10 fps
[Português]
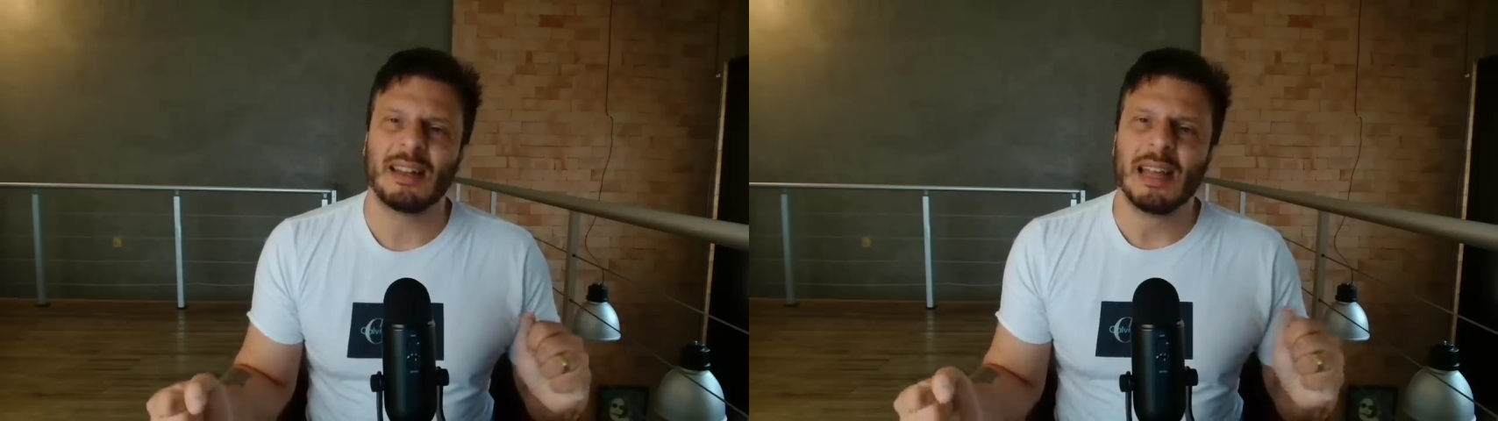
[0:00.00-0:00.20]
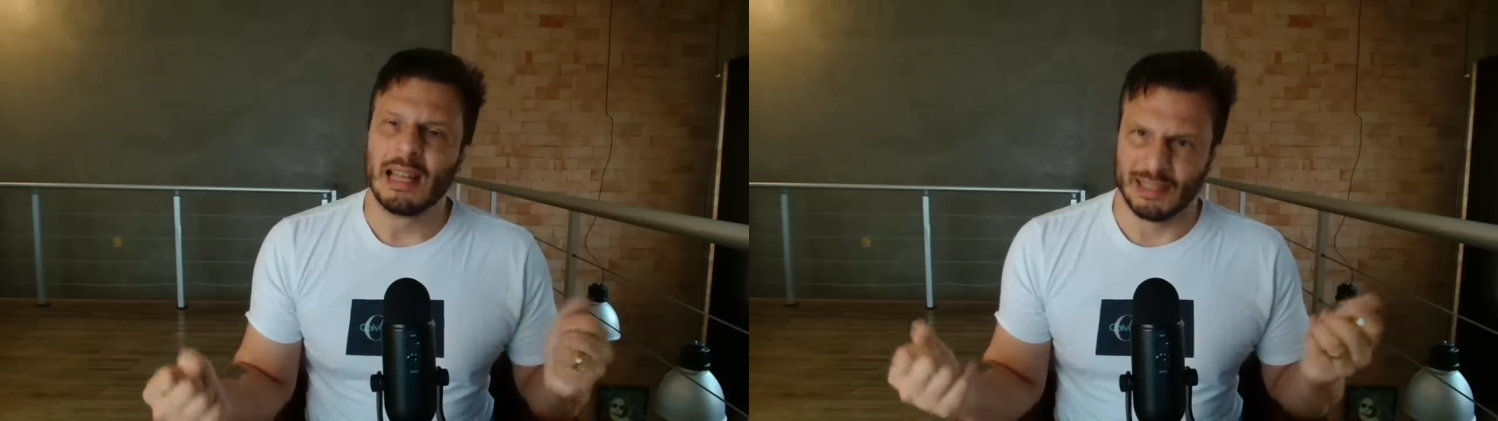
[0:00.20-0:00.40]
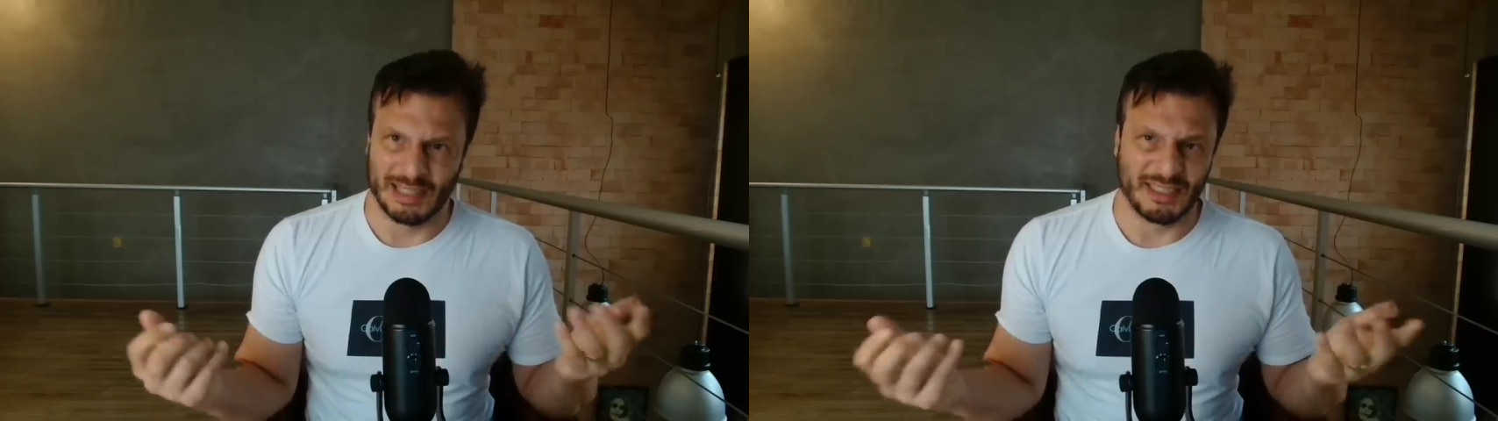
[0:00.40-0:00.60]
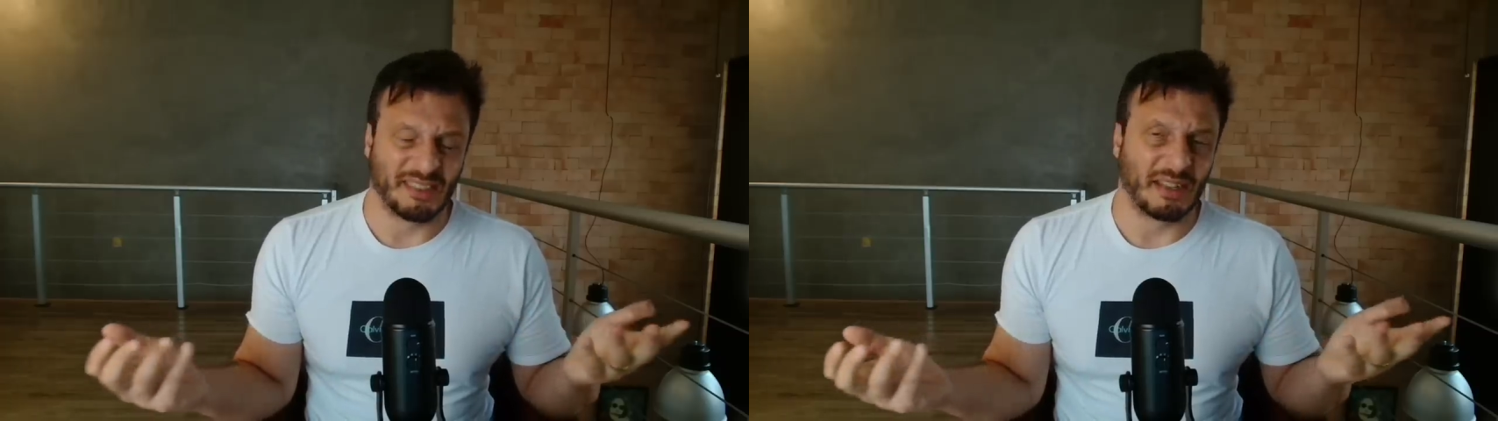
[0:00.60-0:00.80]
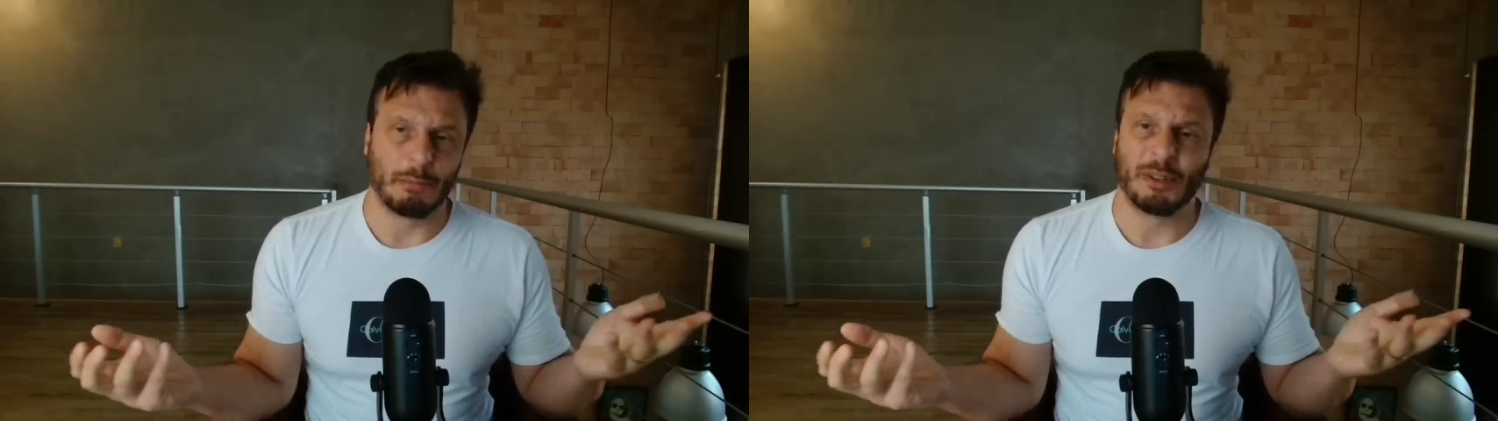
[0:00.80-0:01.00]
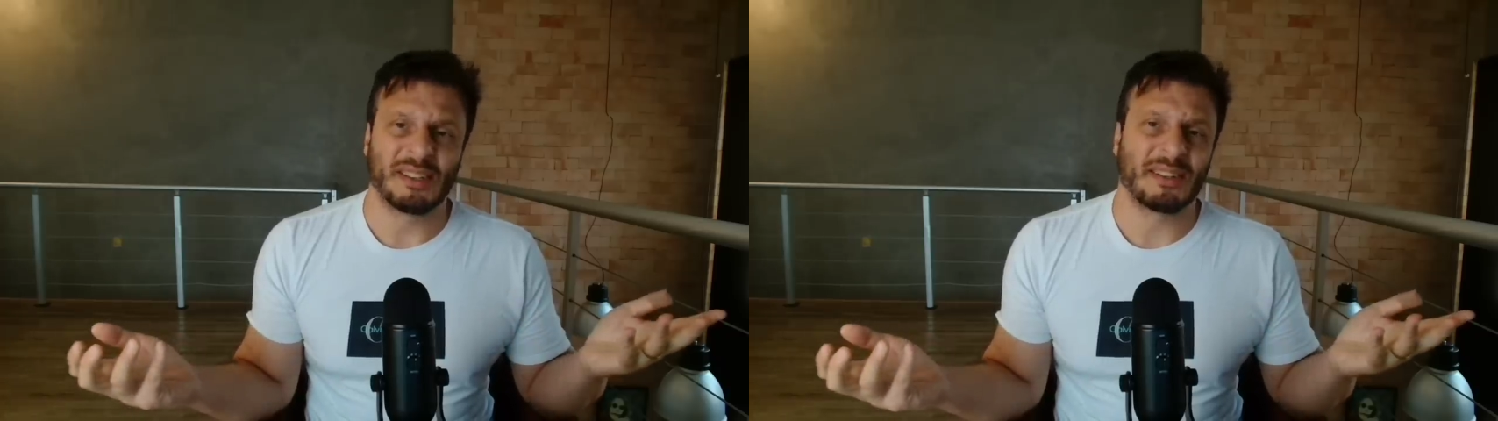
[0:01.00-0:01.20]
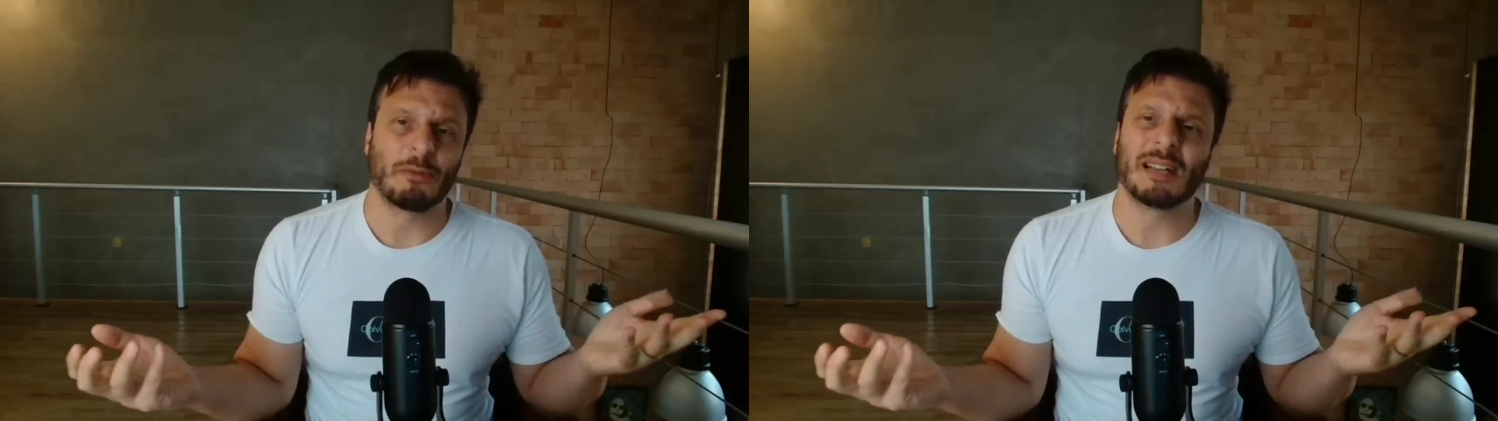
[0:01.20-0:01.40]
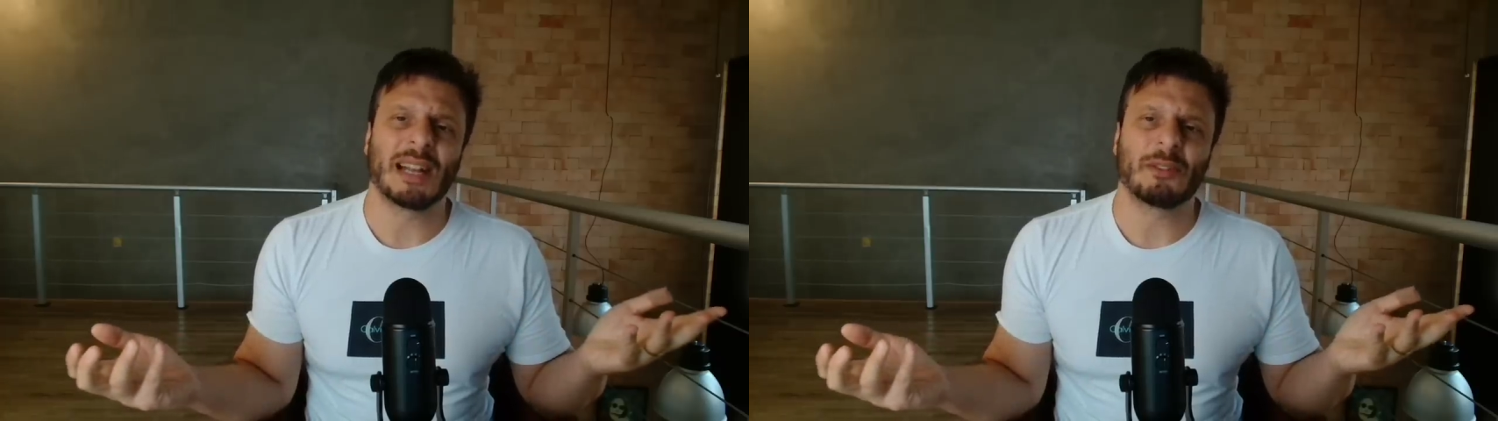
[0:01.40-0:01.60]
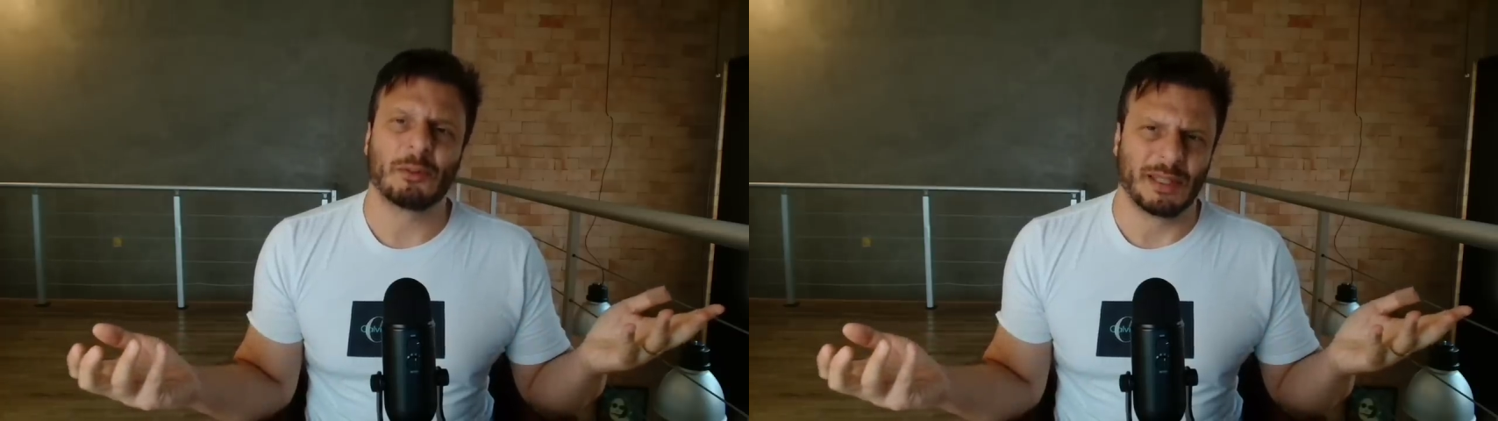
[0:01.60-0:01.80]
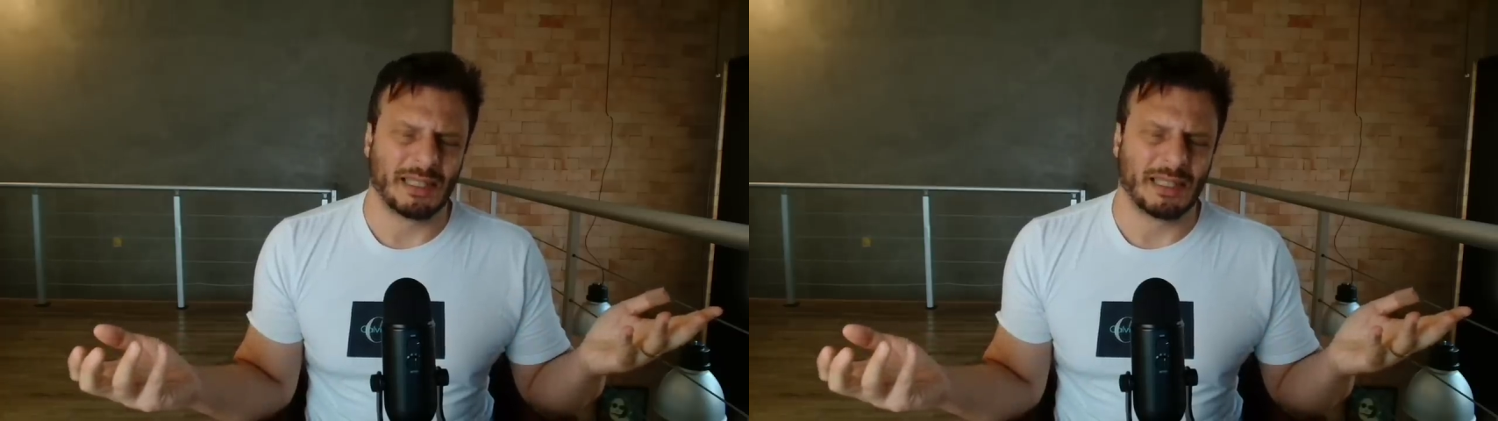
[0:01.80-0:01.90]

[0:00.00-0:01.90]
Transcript: da distribuição gratuita